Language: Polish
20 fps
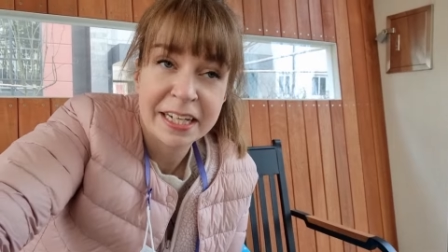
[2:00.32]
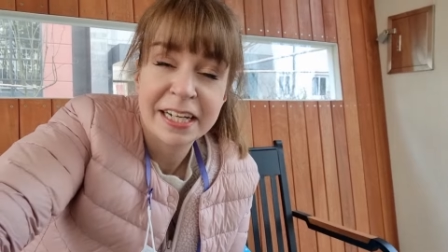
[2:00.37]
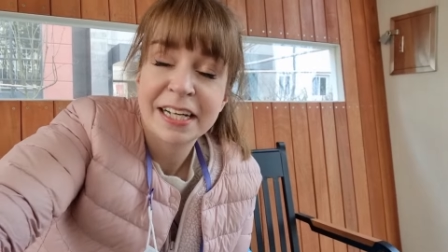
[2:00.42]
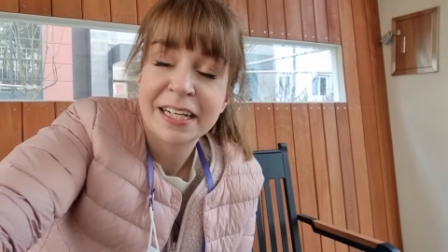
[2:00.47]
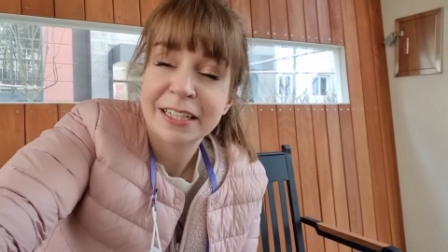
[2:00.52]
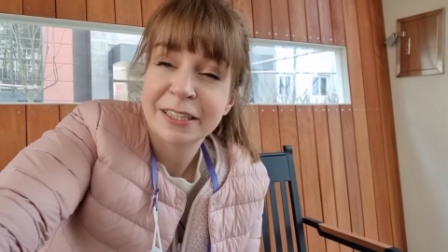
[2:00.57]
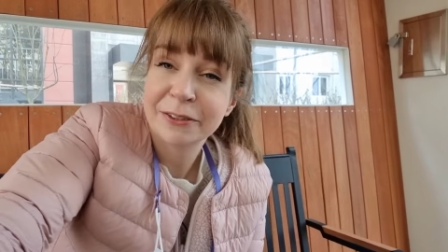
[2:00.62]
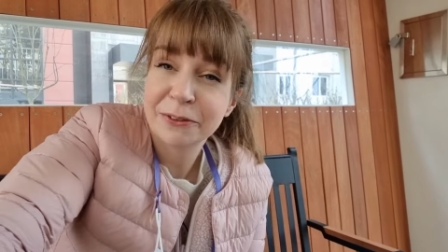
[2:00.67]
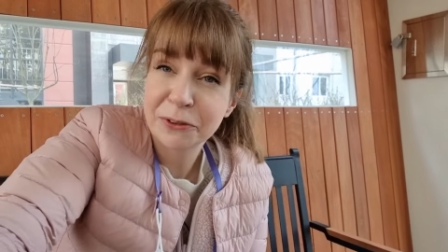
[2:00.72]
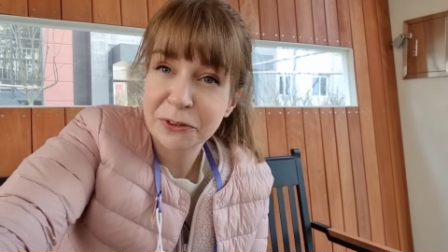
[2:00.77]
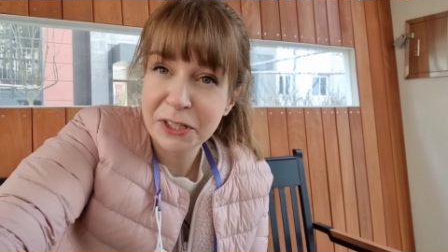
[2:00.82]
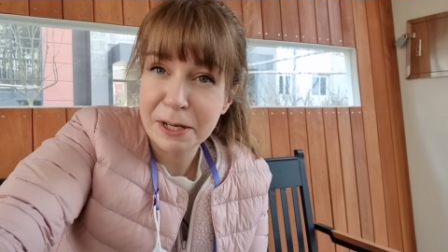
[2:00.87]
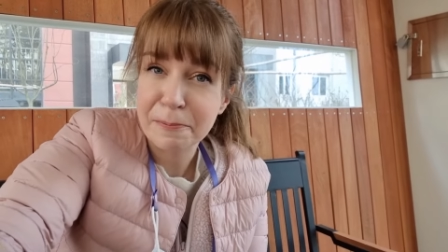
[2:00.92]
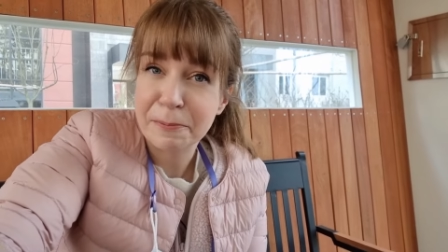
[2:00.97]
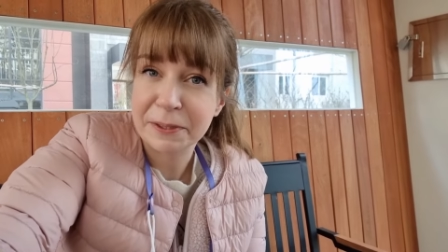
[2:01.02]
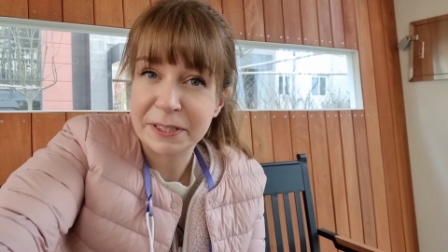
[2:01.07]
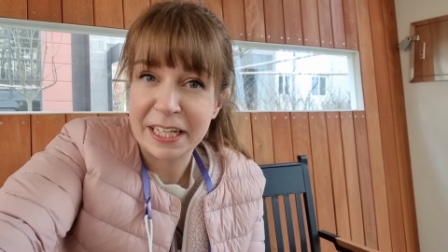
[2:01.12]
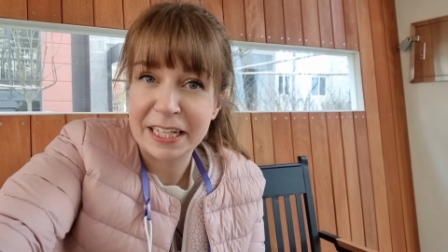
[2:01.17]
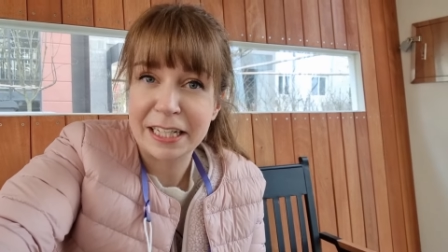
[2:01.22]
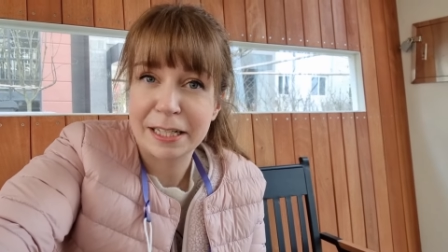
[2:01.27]
Drugie
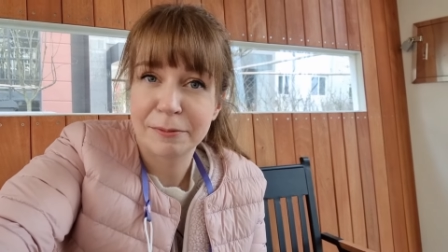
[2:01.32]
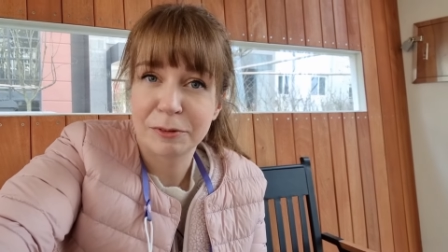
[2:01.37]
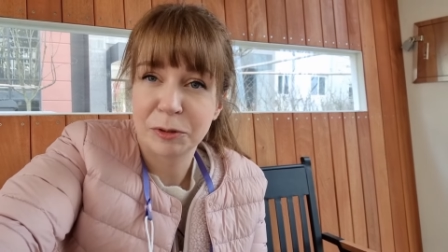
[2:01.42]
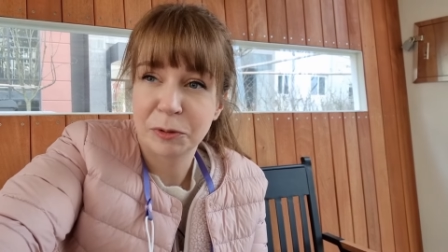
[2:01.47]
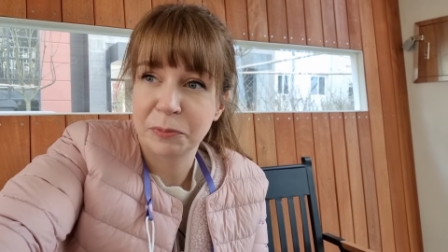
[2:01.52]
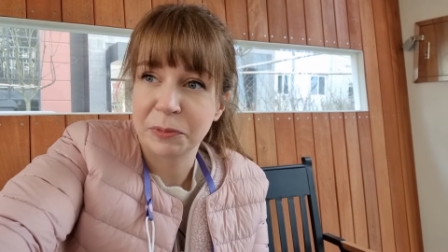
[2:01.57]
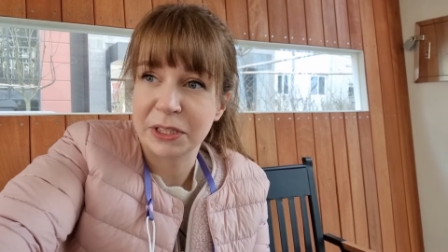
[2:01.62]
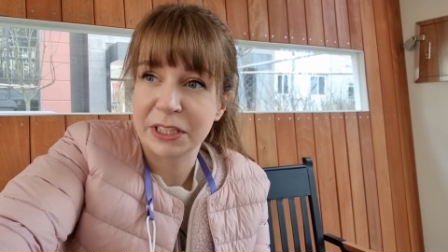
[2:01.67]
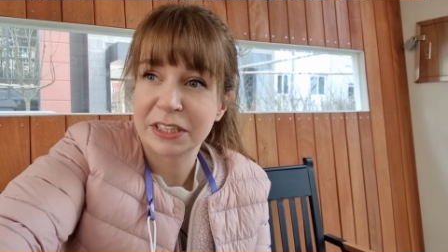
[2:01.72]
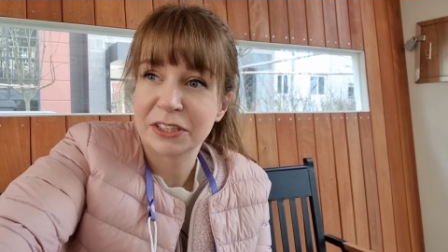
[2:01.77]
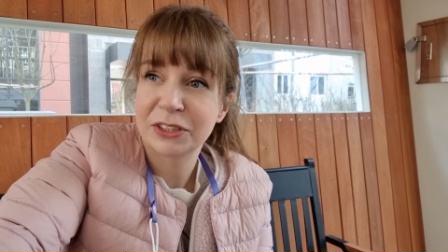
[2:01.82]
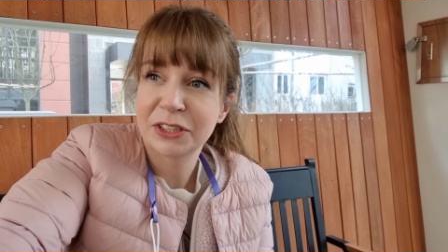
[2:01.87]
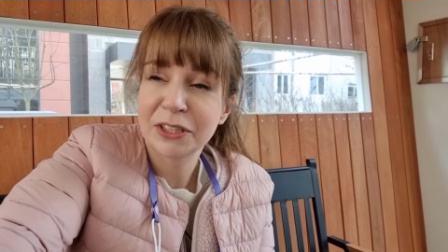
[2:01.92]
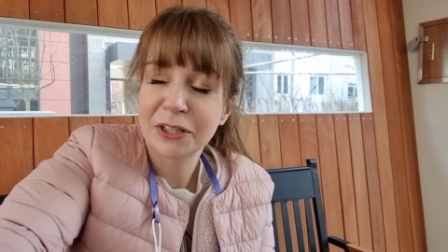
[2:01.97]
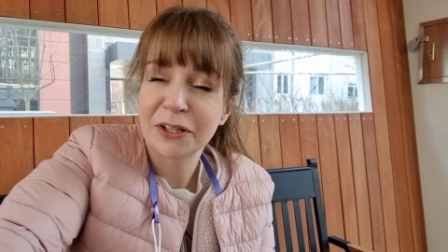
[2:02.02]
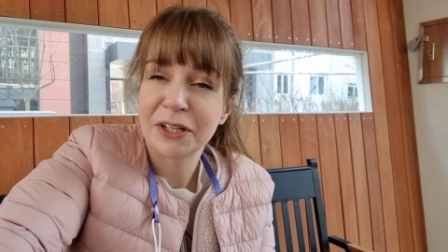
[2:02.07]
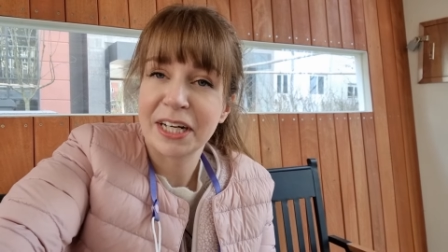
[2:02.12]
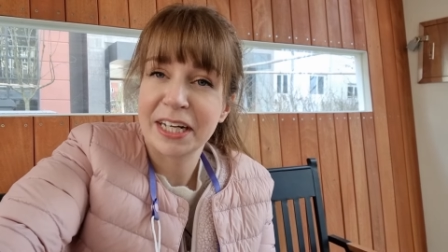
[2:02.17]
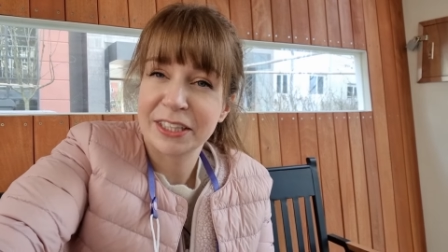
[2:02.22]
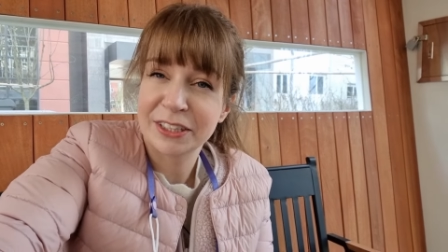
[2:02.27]
pytanie brzmi, czy
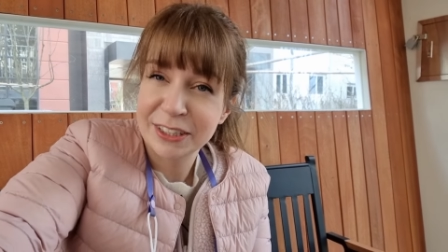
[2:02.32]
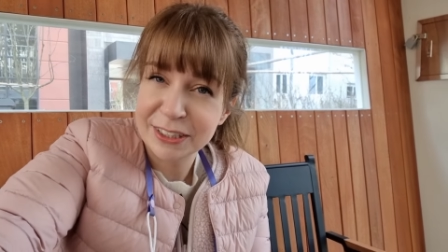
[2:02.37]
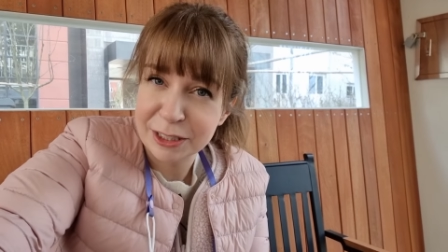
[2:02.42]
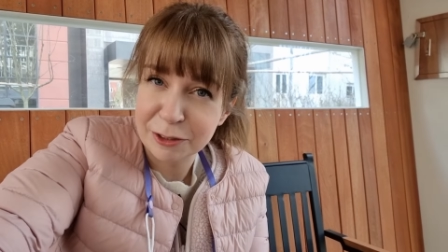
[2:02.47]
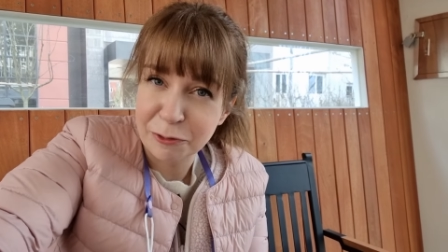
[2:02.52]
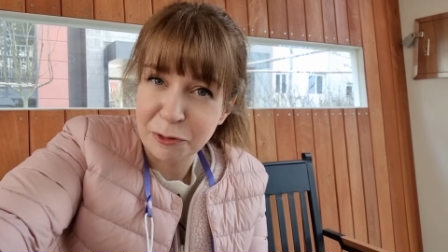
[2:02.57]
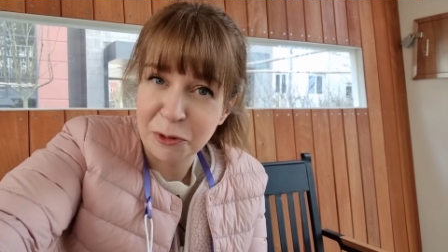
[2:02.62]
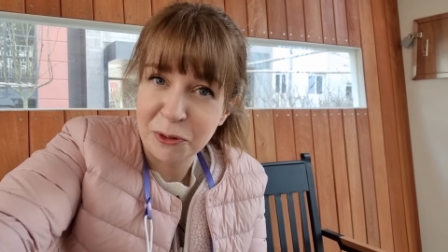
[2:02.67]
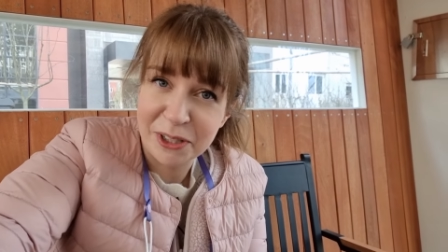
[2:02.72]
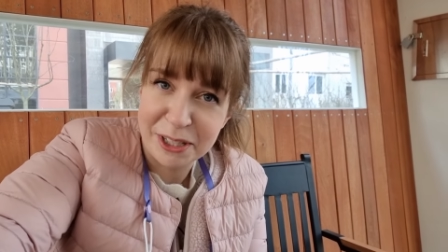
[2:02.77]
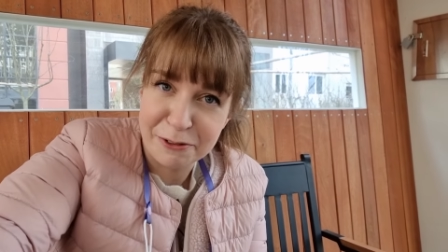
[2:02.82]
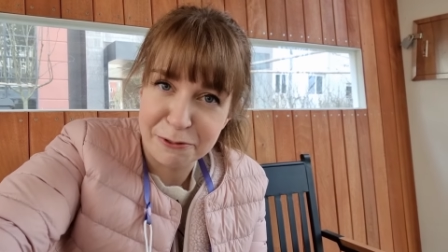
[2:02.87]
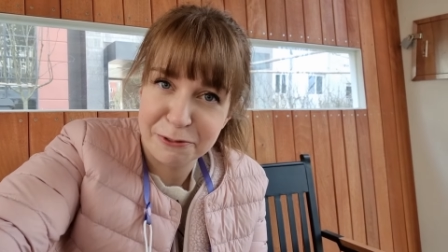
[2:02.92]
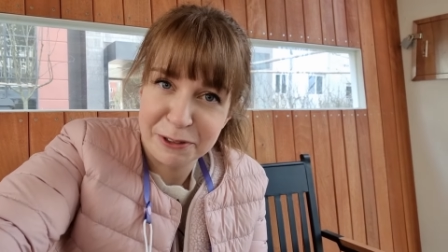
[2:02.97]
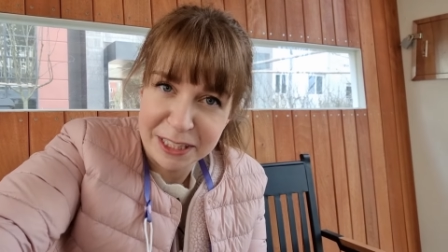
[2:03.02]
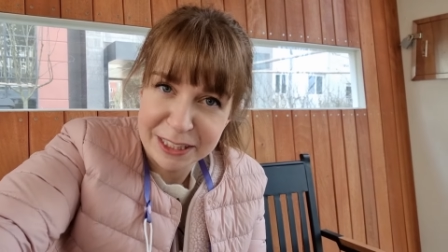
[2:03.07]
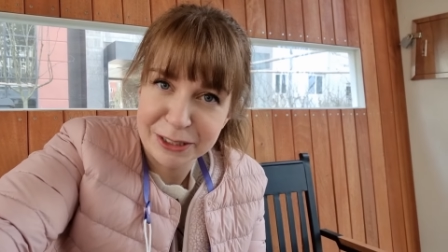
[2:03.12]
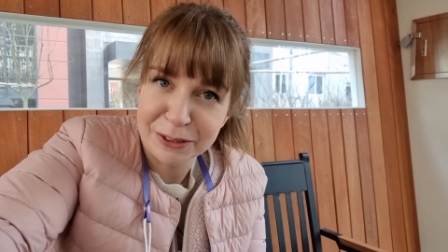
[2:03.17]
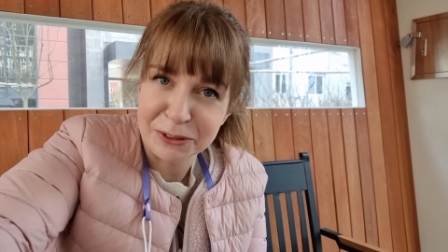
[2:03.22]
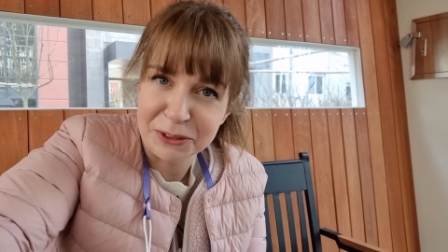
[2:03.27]
Koreańczycy w ogóle
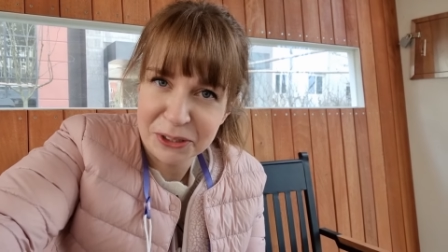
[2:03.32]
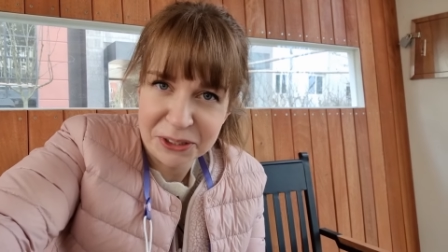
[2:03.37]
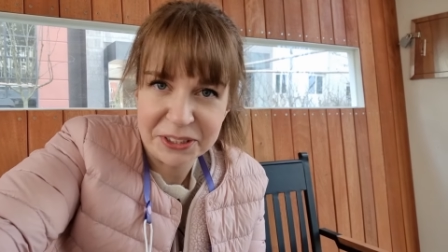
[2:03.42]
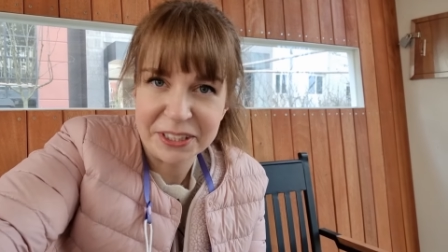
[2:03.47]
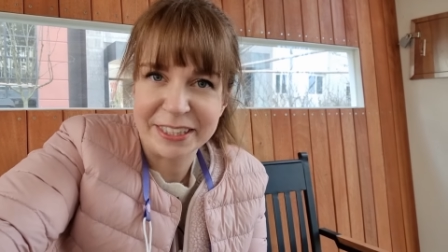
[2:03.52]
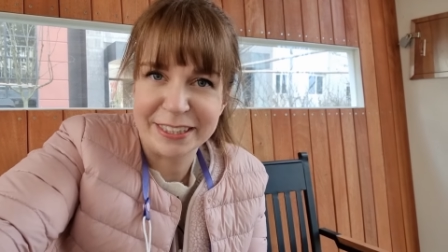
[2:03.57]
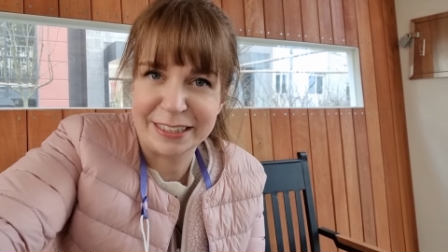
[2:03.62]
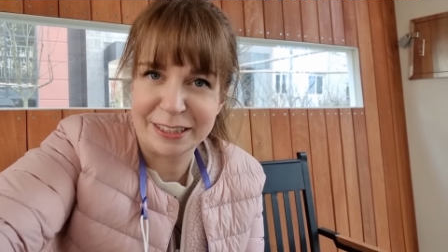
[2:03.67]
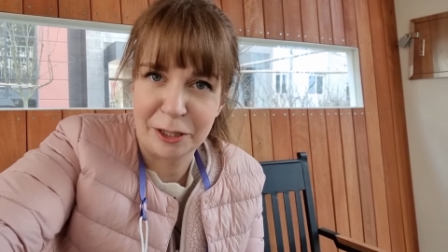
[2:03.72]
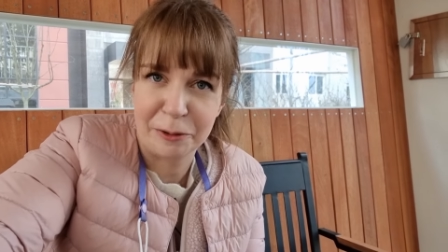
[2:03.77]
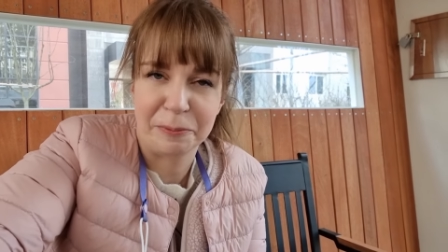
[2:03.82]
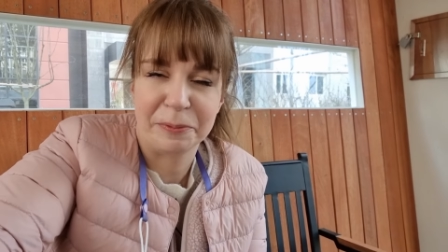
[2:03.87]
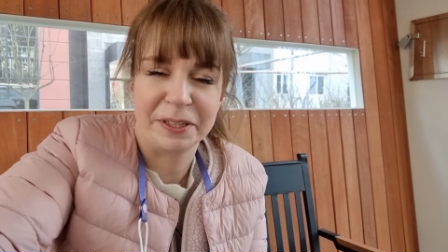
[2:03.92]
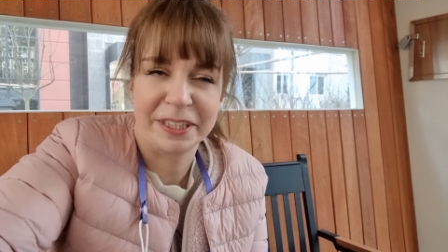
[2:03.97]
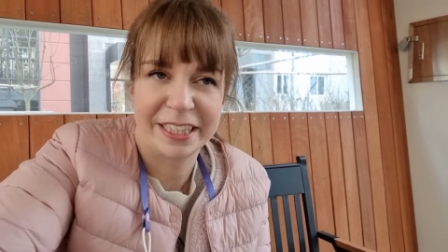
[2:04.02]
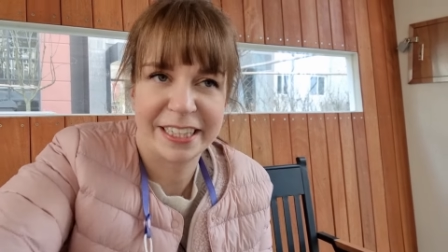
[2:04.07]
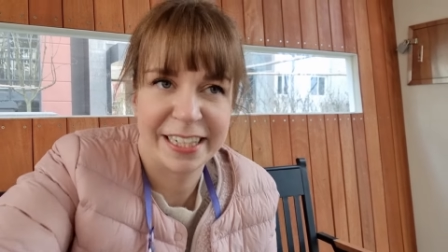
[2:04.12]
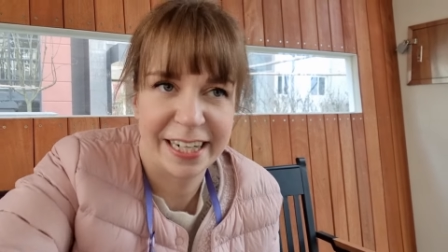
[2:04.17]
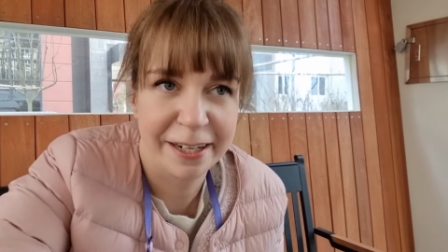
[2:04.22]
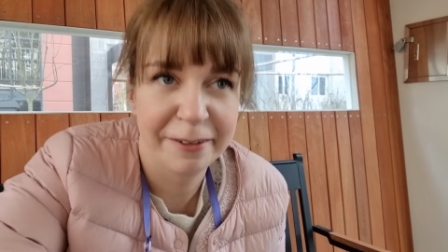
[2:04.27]
wiedzą, co to jest dobry
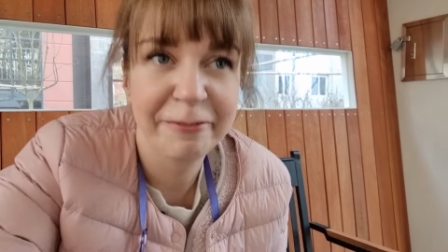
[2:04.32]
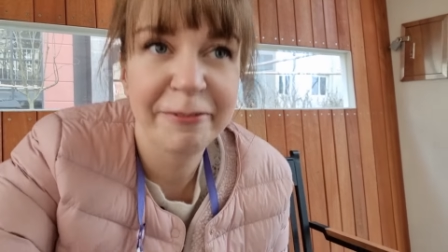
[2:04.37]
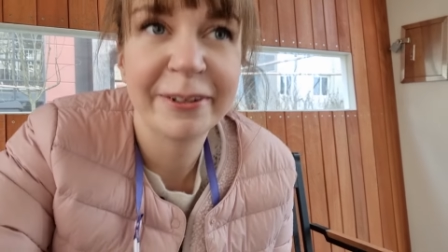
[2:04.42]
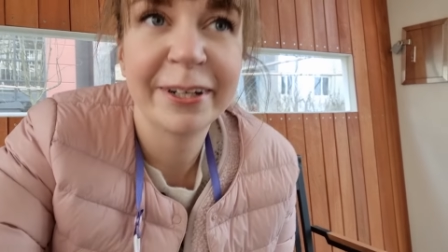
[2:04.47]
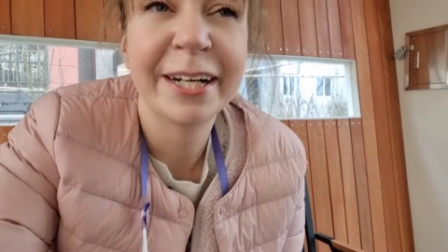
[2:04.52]
chleb?